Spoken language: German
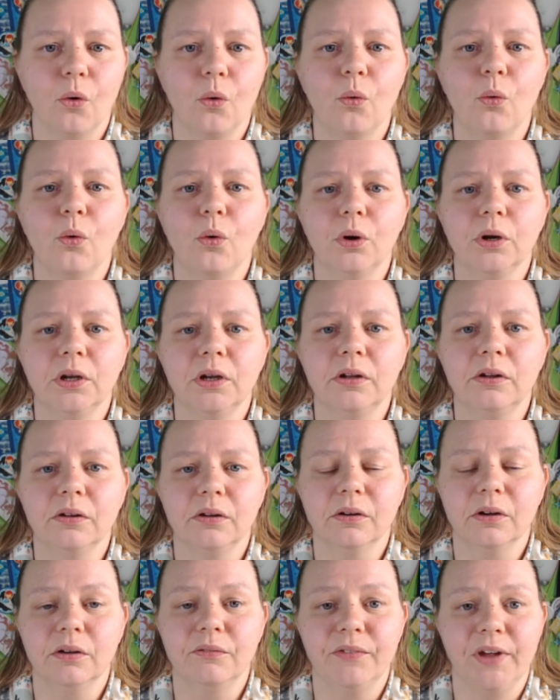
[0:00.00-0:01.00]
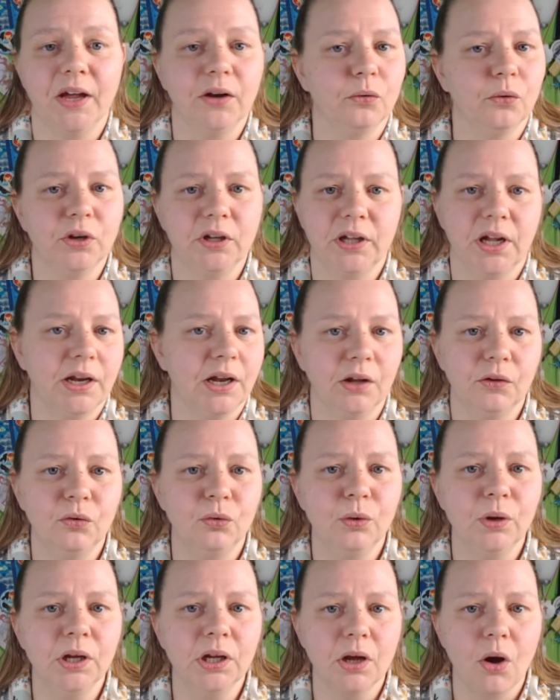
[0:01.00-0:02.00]
und äh, werde euch dann
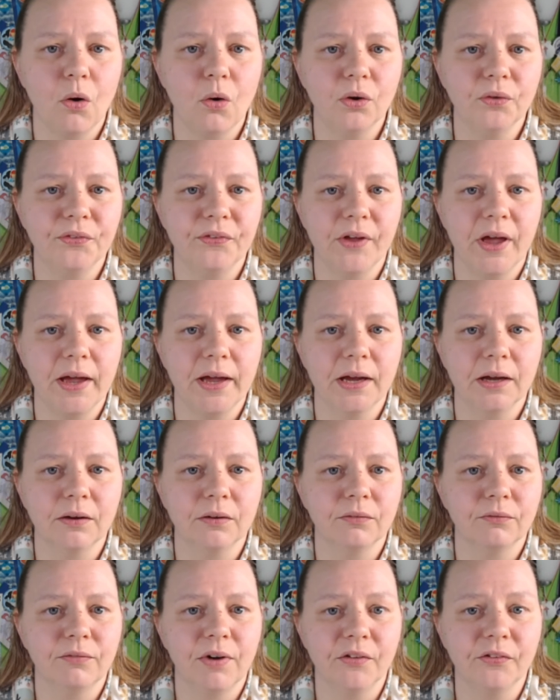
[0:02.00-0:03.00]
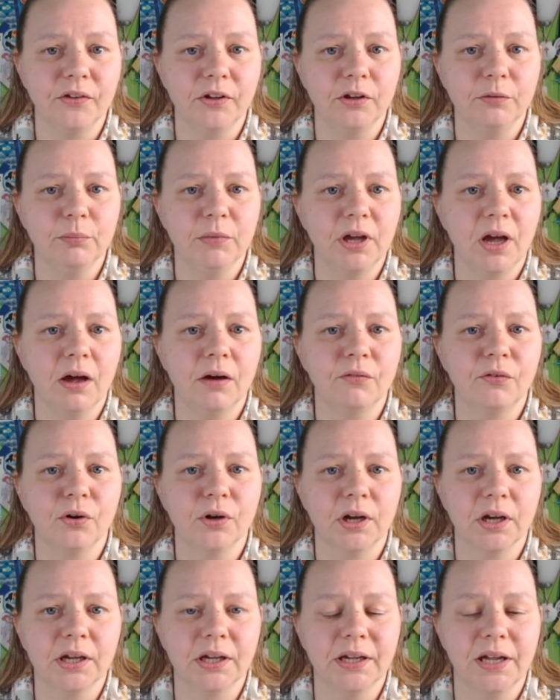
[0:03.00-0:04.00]
natürlich auch zeigen, was ich mir
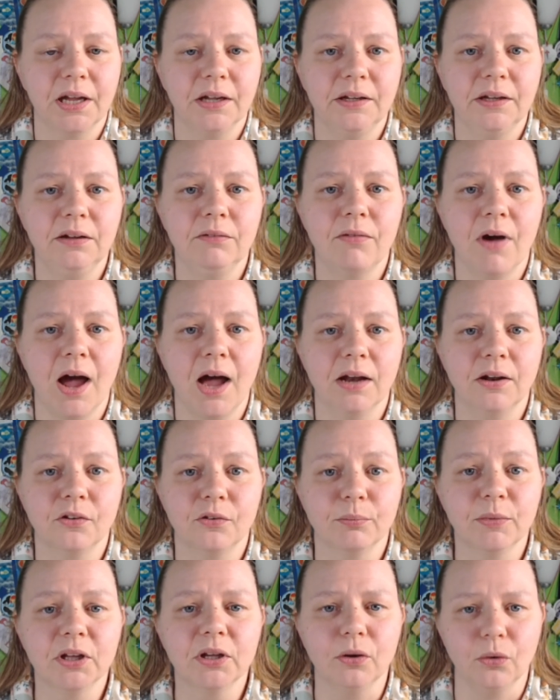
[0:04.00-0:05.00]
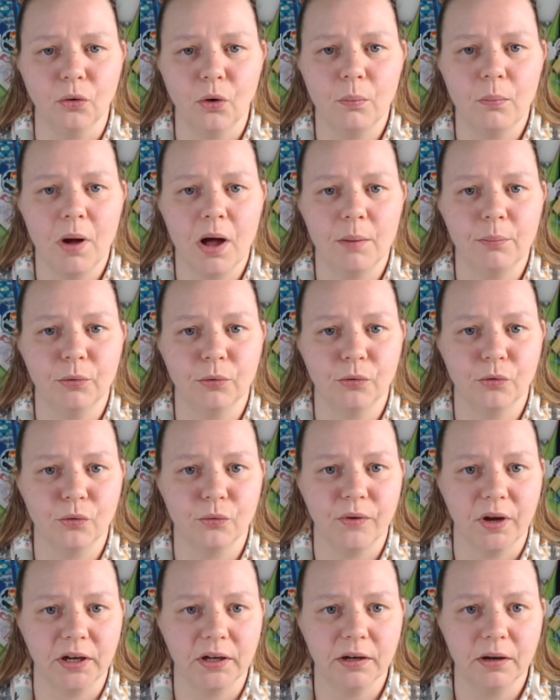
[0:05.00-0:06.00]
von der Kreativa alles mitgenommen habe und
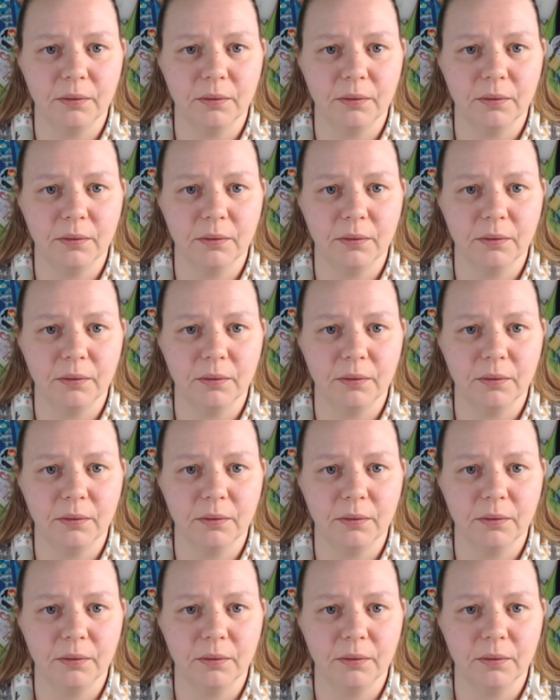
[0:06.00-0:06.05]
so weiter.